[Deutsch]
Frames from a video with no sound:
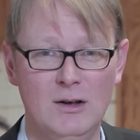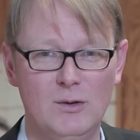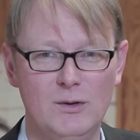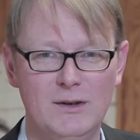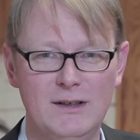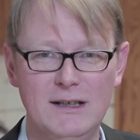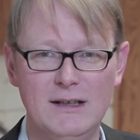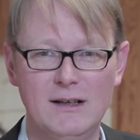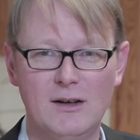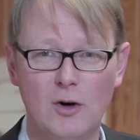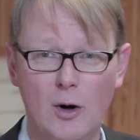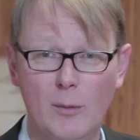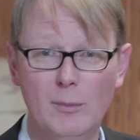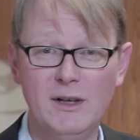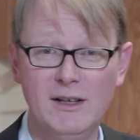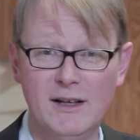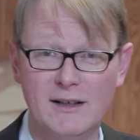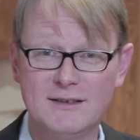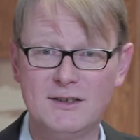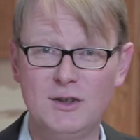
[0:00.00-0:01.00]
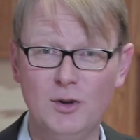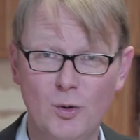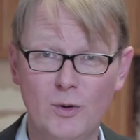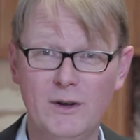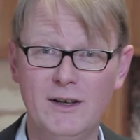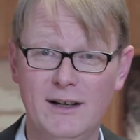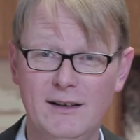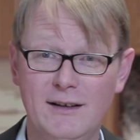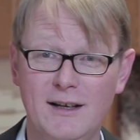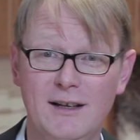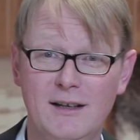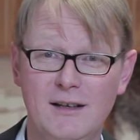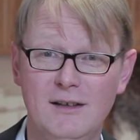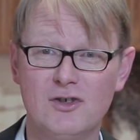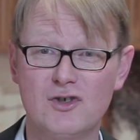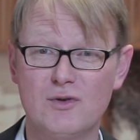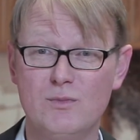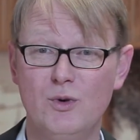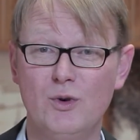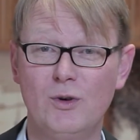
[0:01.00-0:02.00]
Und die Kombination der
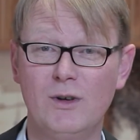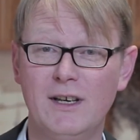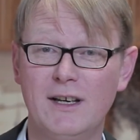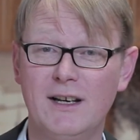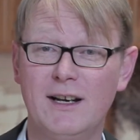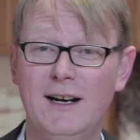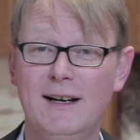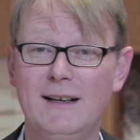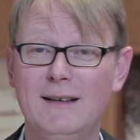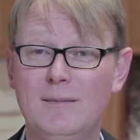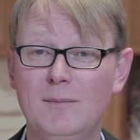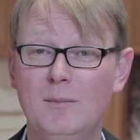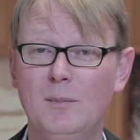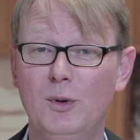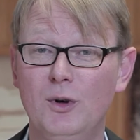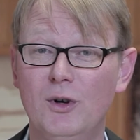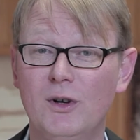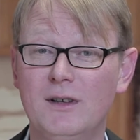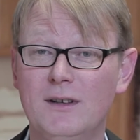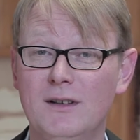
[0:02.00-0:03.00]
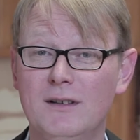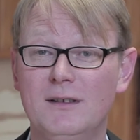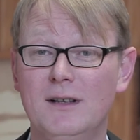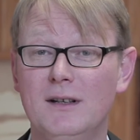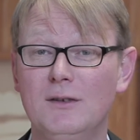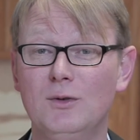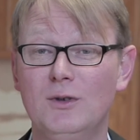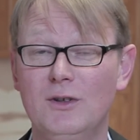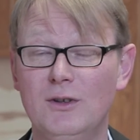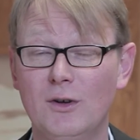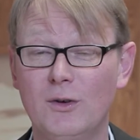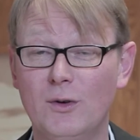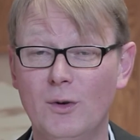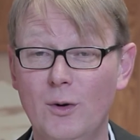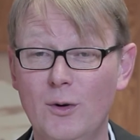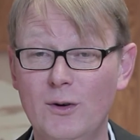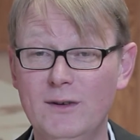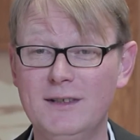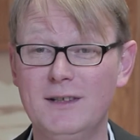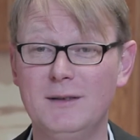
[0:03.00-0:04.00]
technischen Möglichkeiten birgt natürlich noch
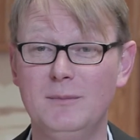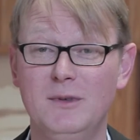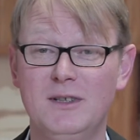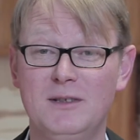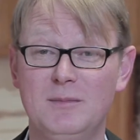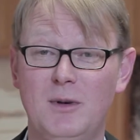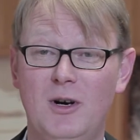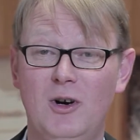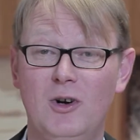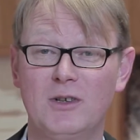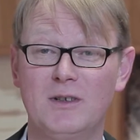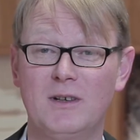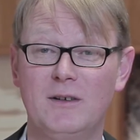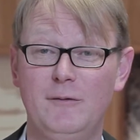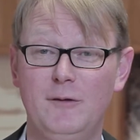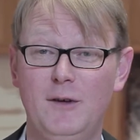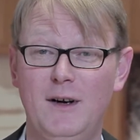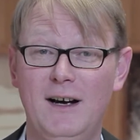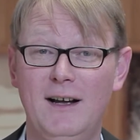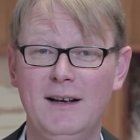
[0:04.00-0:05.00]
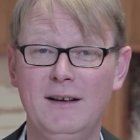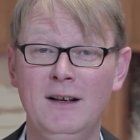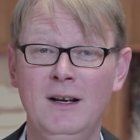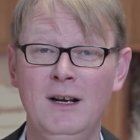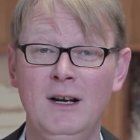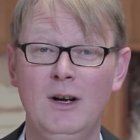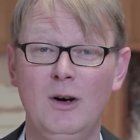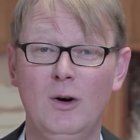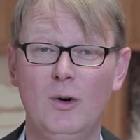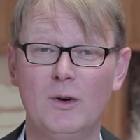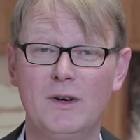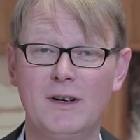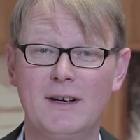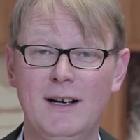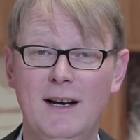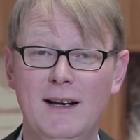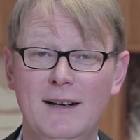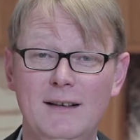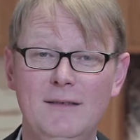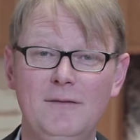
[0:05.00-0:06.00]
größere Missbrauchsgefahren und
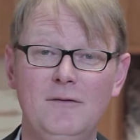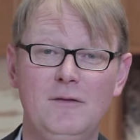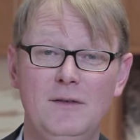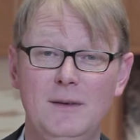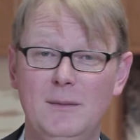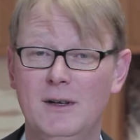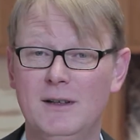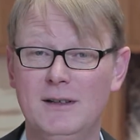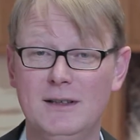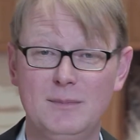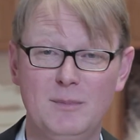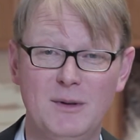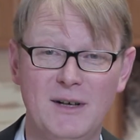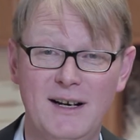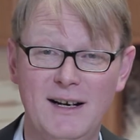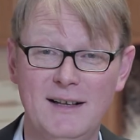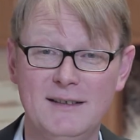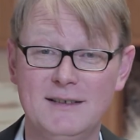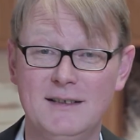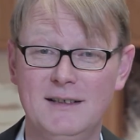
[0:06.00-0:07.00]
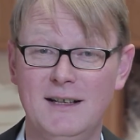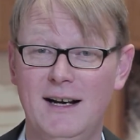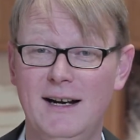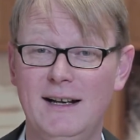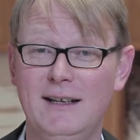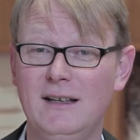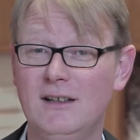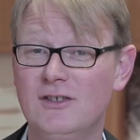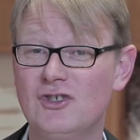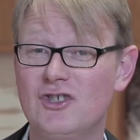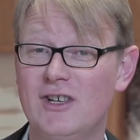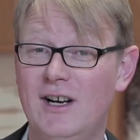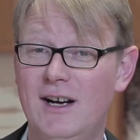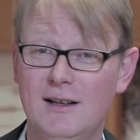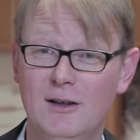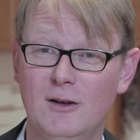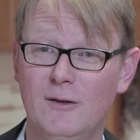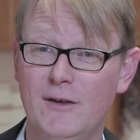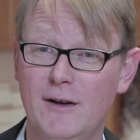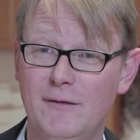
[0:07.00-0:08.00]
kann, wie man dies bereits in einigen
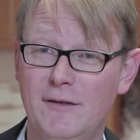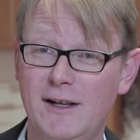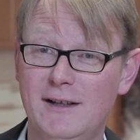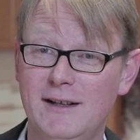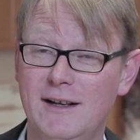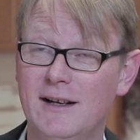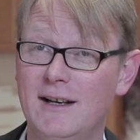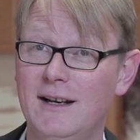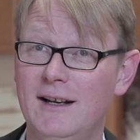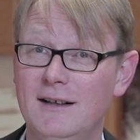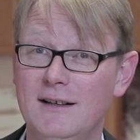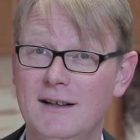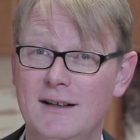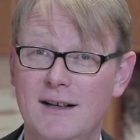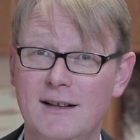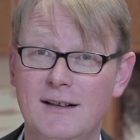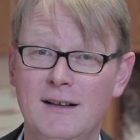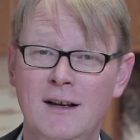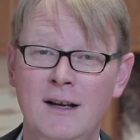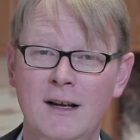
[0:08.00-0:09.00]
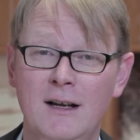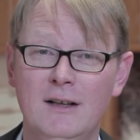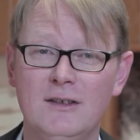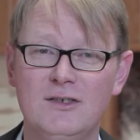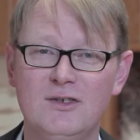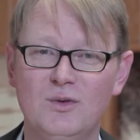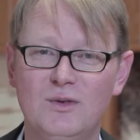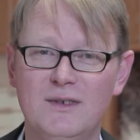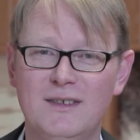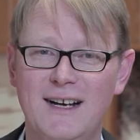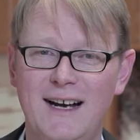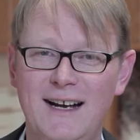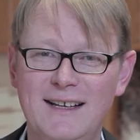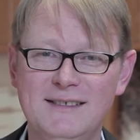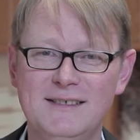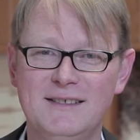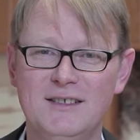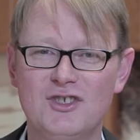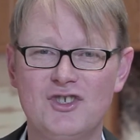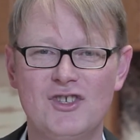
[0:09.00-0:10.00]
Staaten auf der Welt erkennen kann, zu
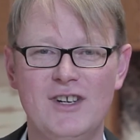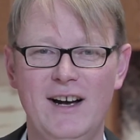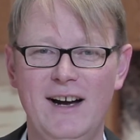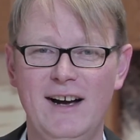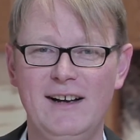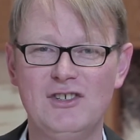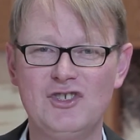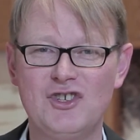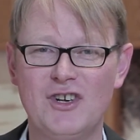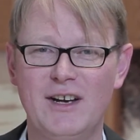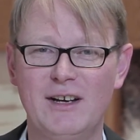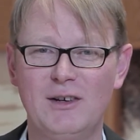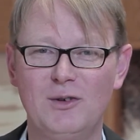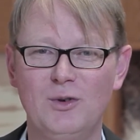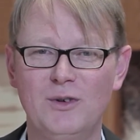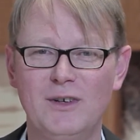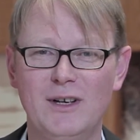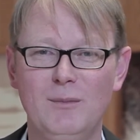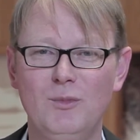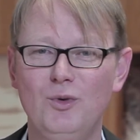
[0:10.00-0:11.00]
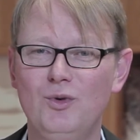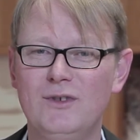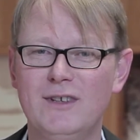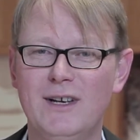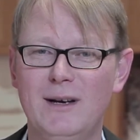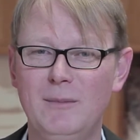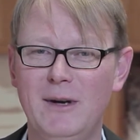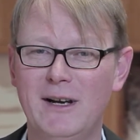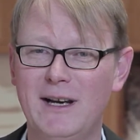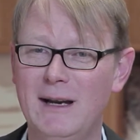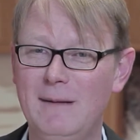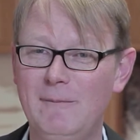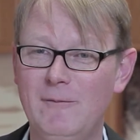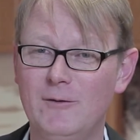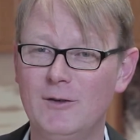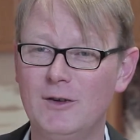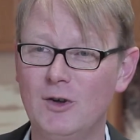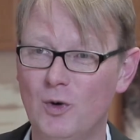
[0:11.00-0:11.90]
drastischen Einschränkungen der mühsam erkämpften